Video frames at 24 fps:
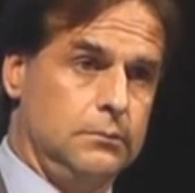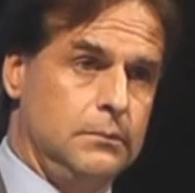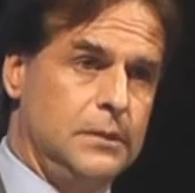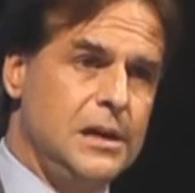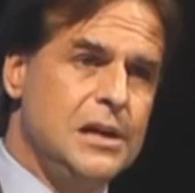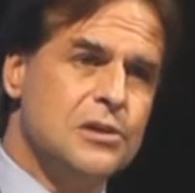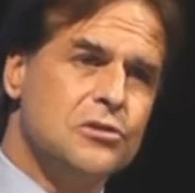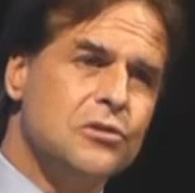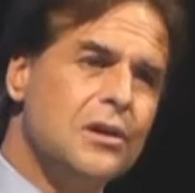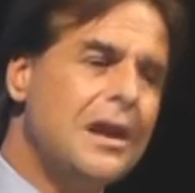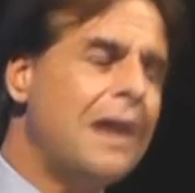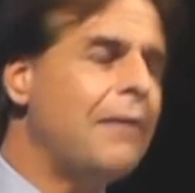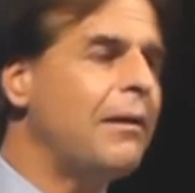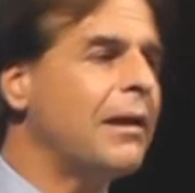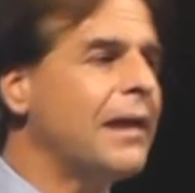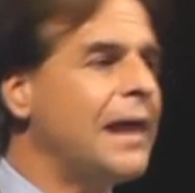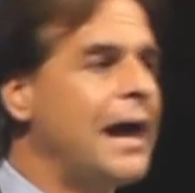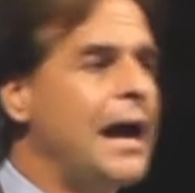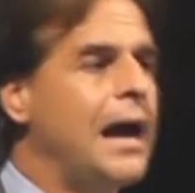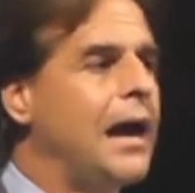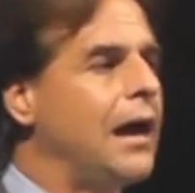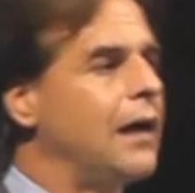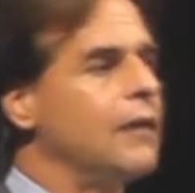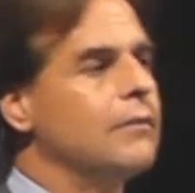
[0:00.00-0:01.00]
Y yo la
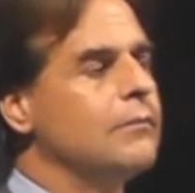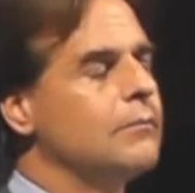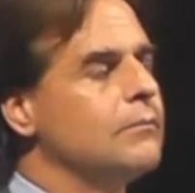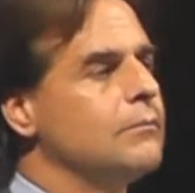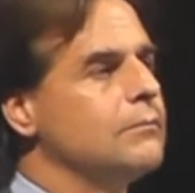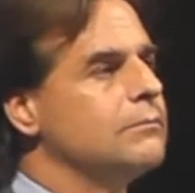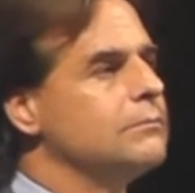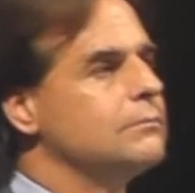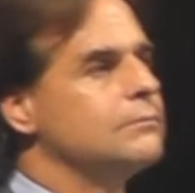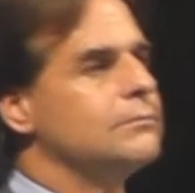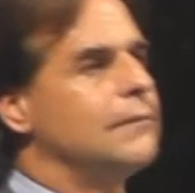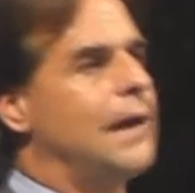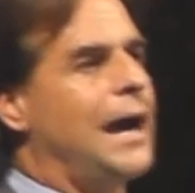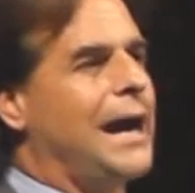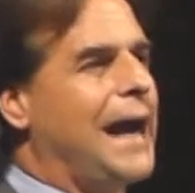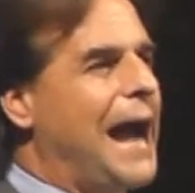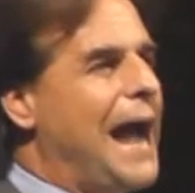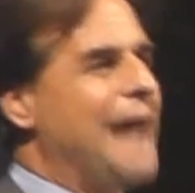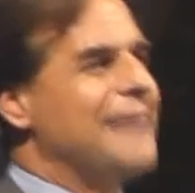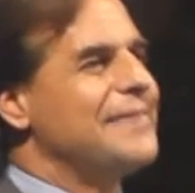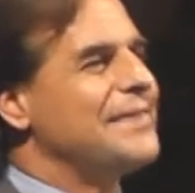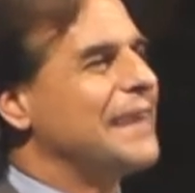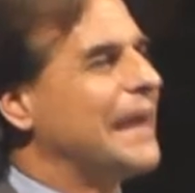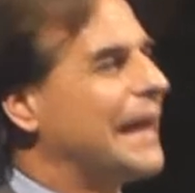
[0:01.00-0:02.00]
verdad,
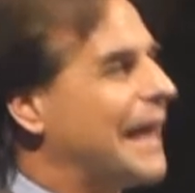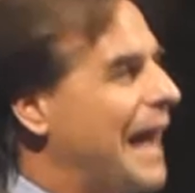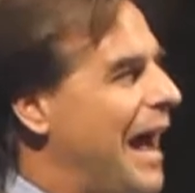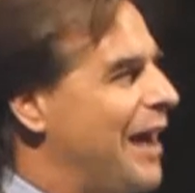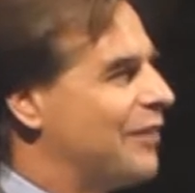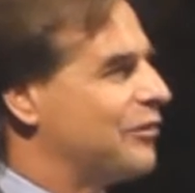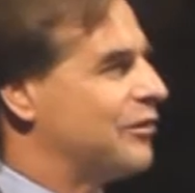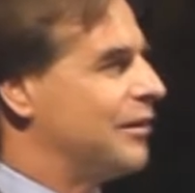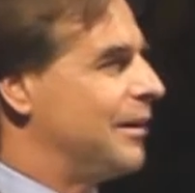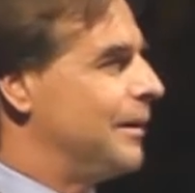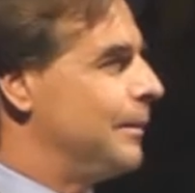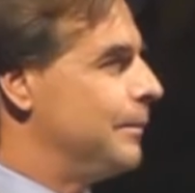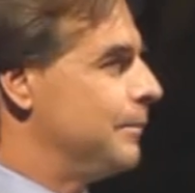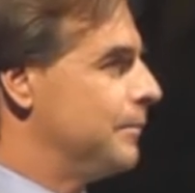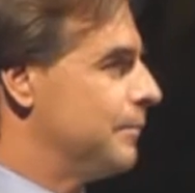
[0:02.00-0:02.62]
acá entre casa,